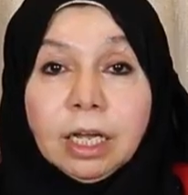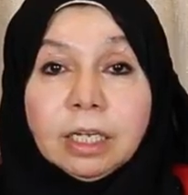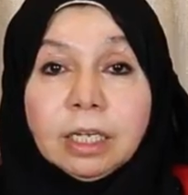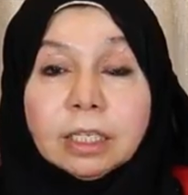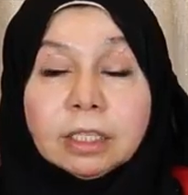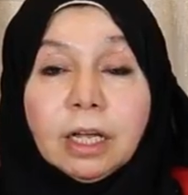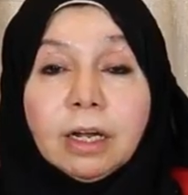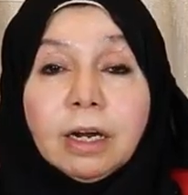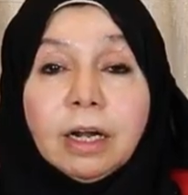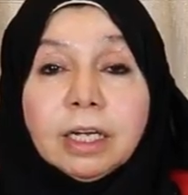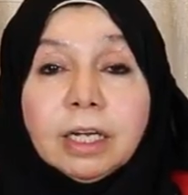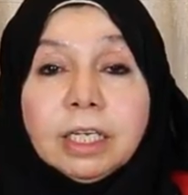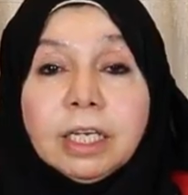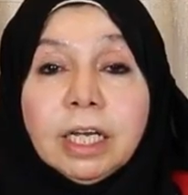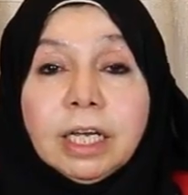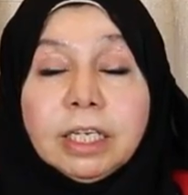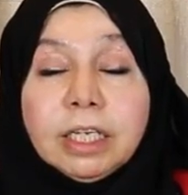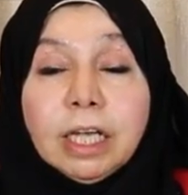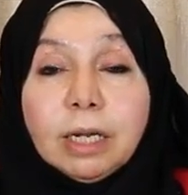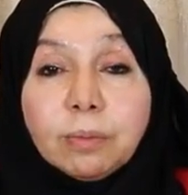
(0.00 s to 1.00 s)
يا ترى
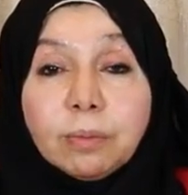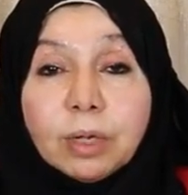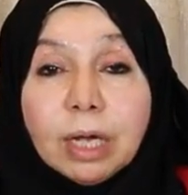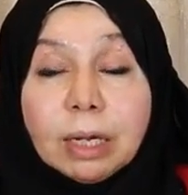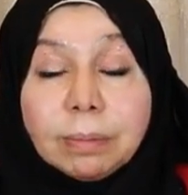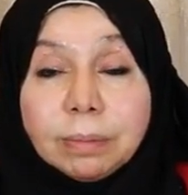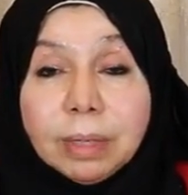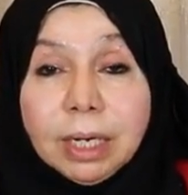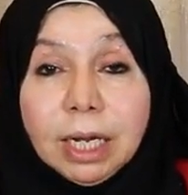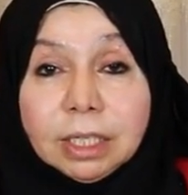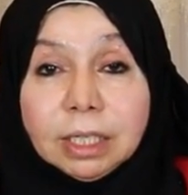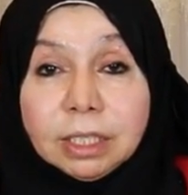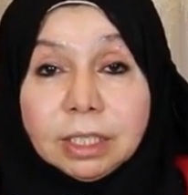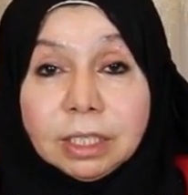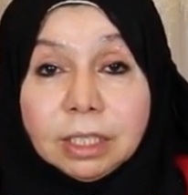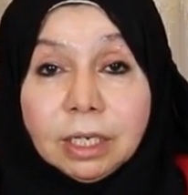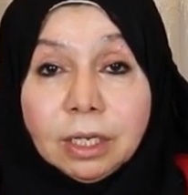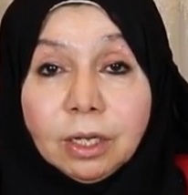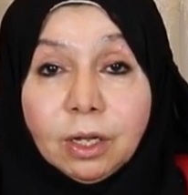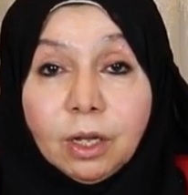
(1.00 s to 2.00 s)
ايه هي المكملات
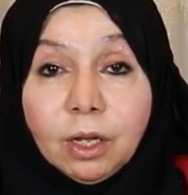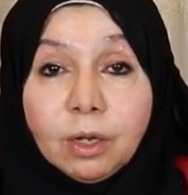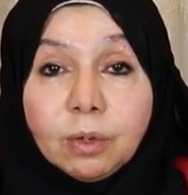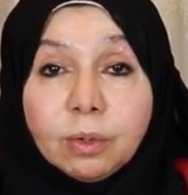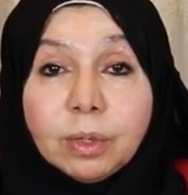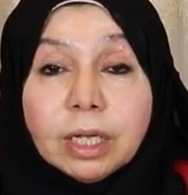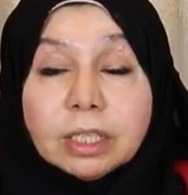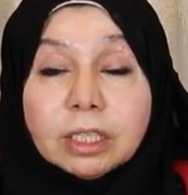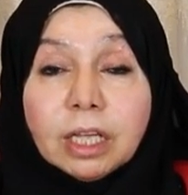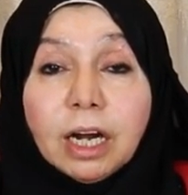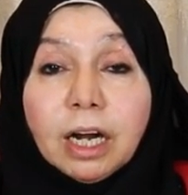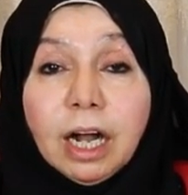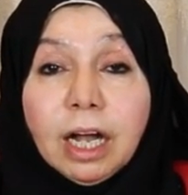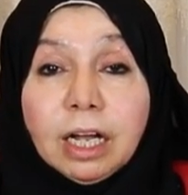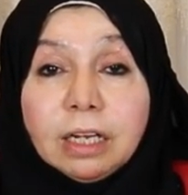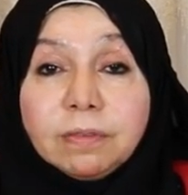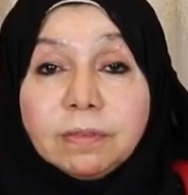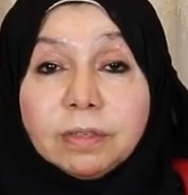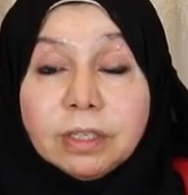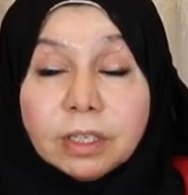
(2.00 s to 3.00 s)
دي ويا ترى
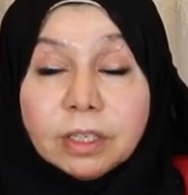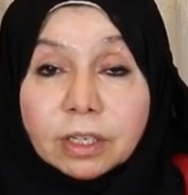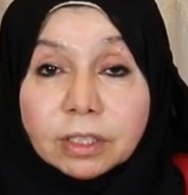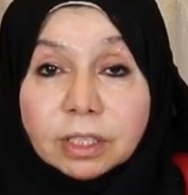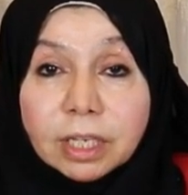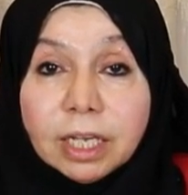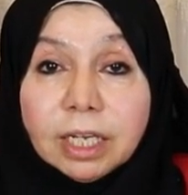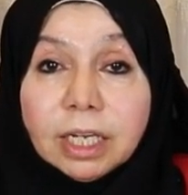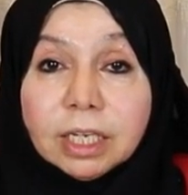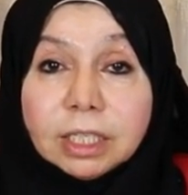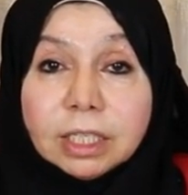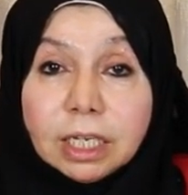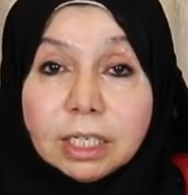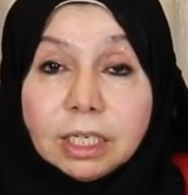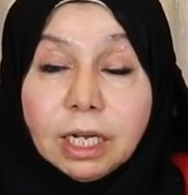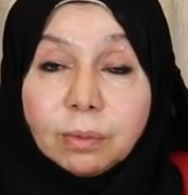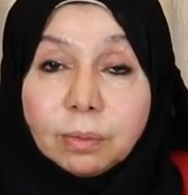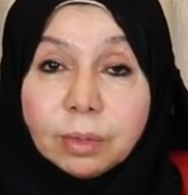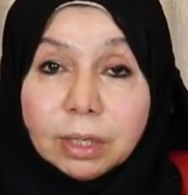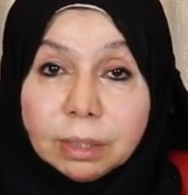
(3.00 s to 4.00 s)
هل في نصايح
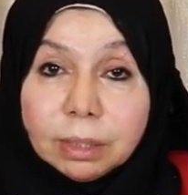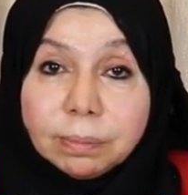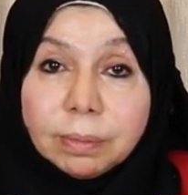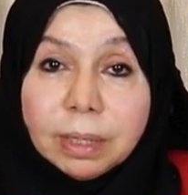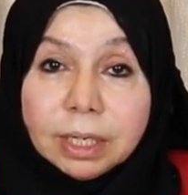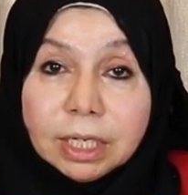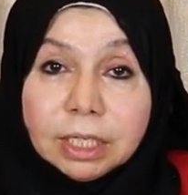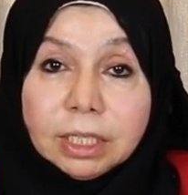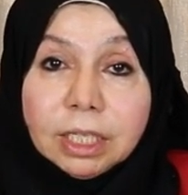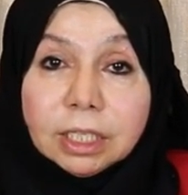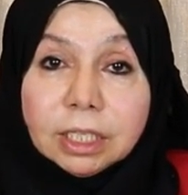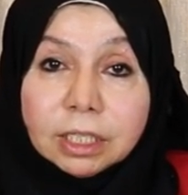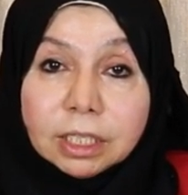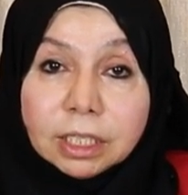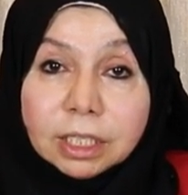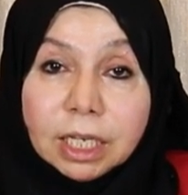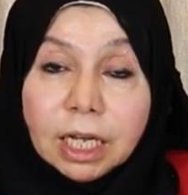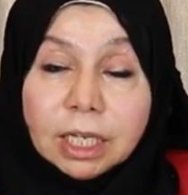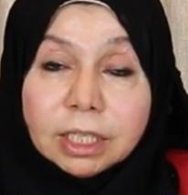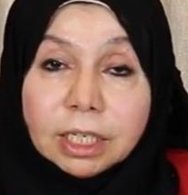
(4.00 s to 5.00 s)
تانية مهمه جدا
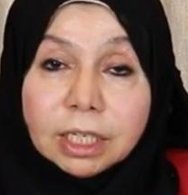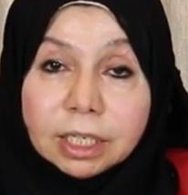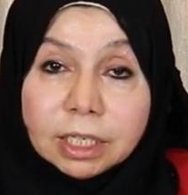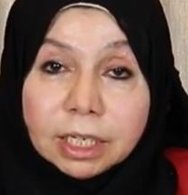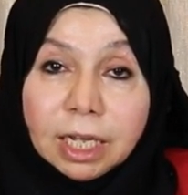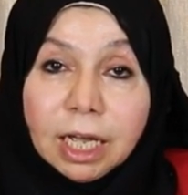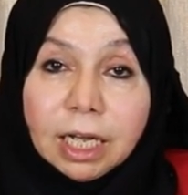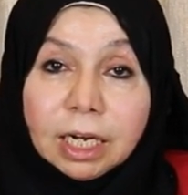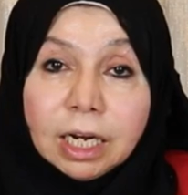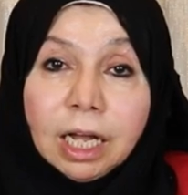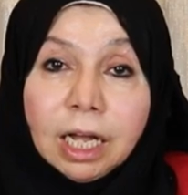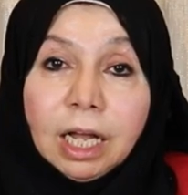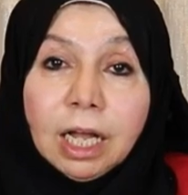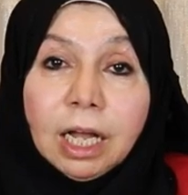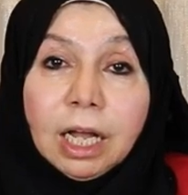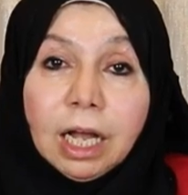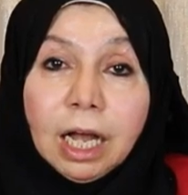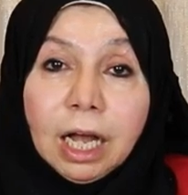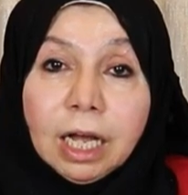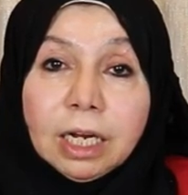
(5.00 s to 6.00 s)
تساعد الرجال
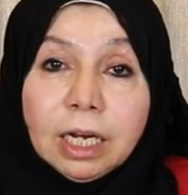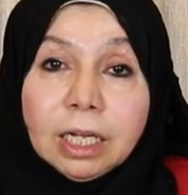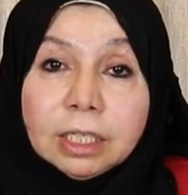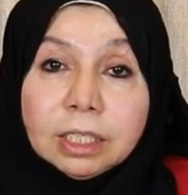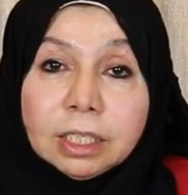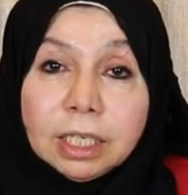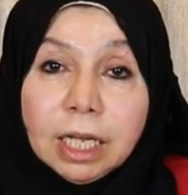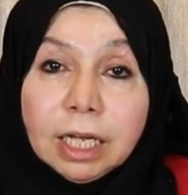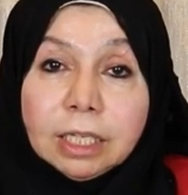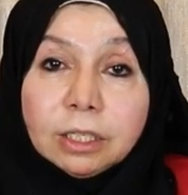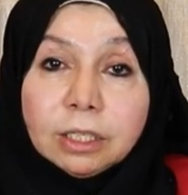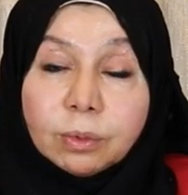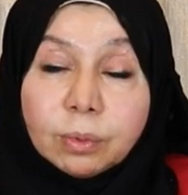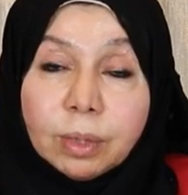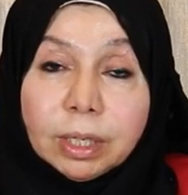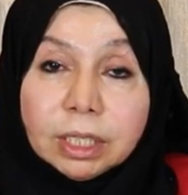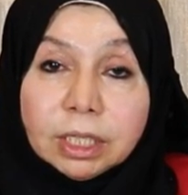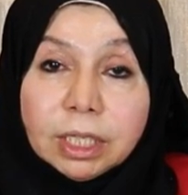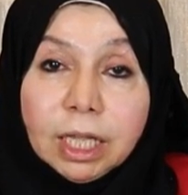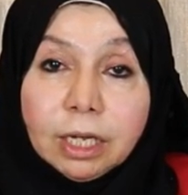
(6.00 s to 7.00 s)
على زياده
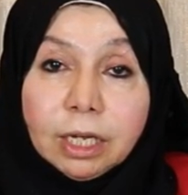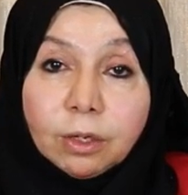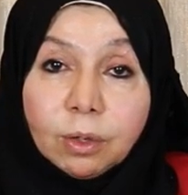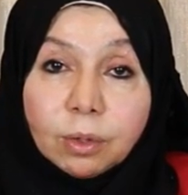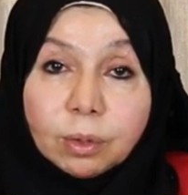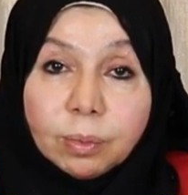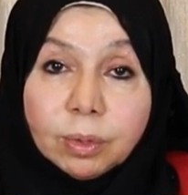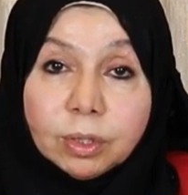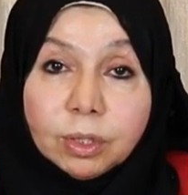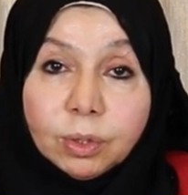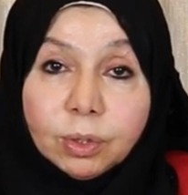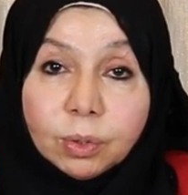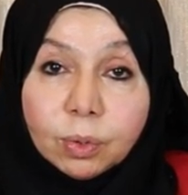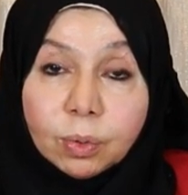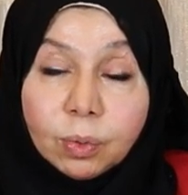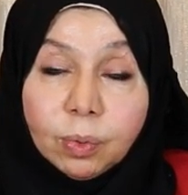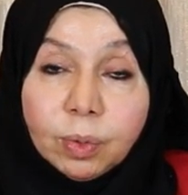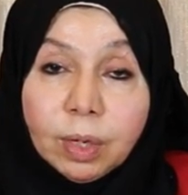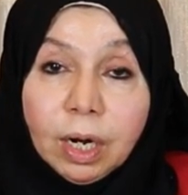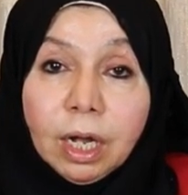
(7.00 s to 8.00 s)
وانتاج هرمون
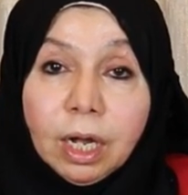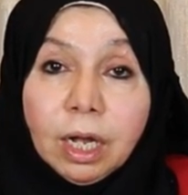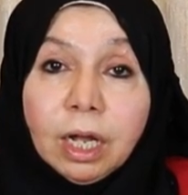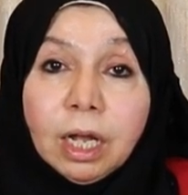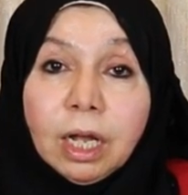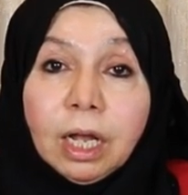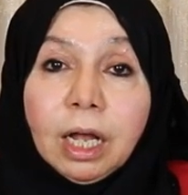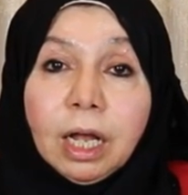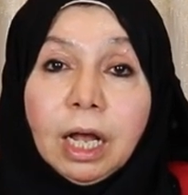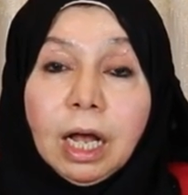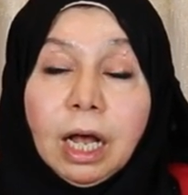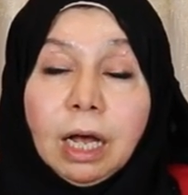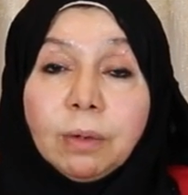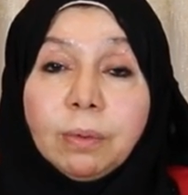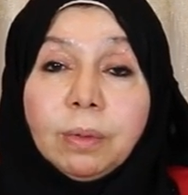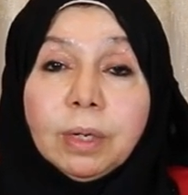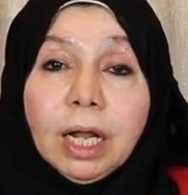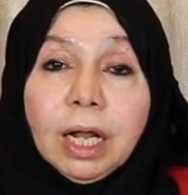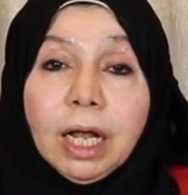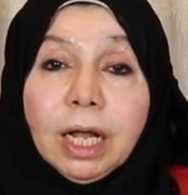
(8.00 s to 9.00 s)
الذكوره
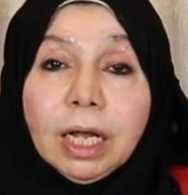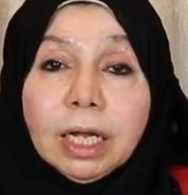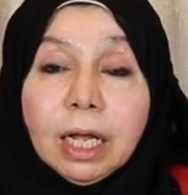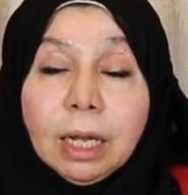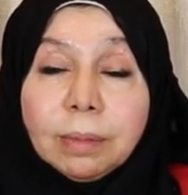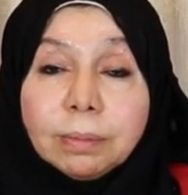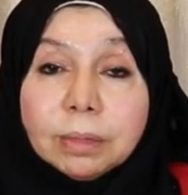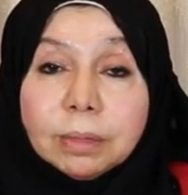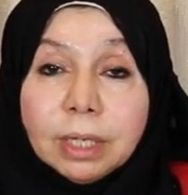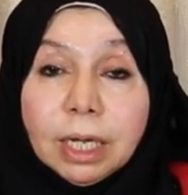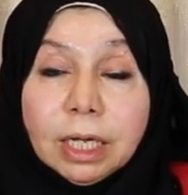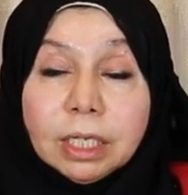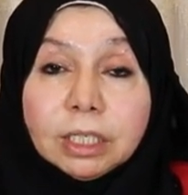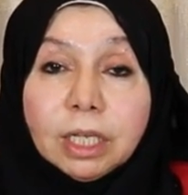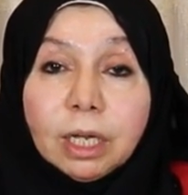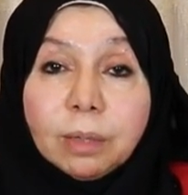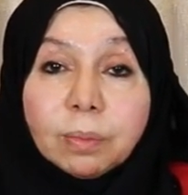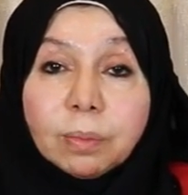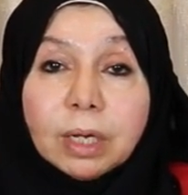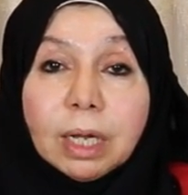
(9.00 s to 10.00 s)
اول حاجه من
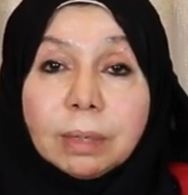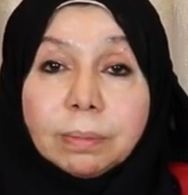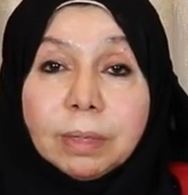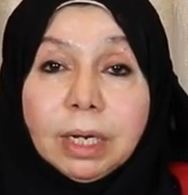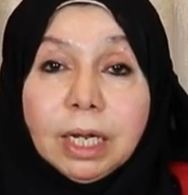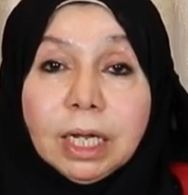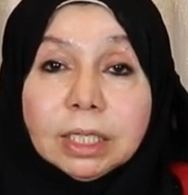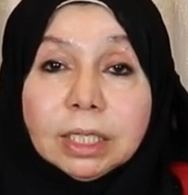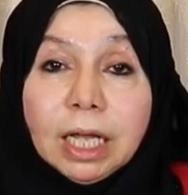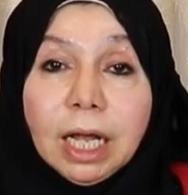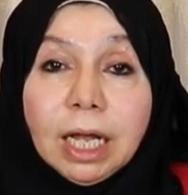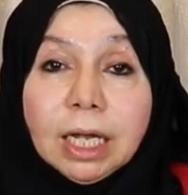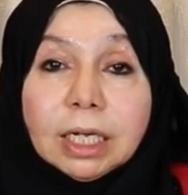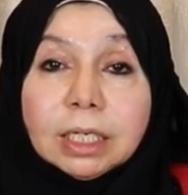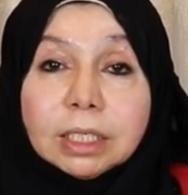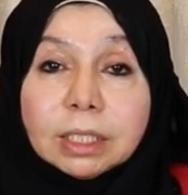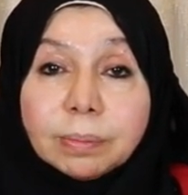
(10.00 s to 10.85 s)
هذه المكملات حاجه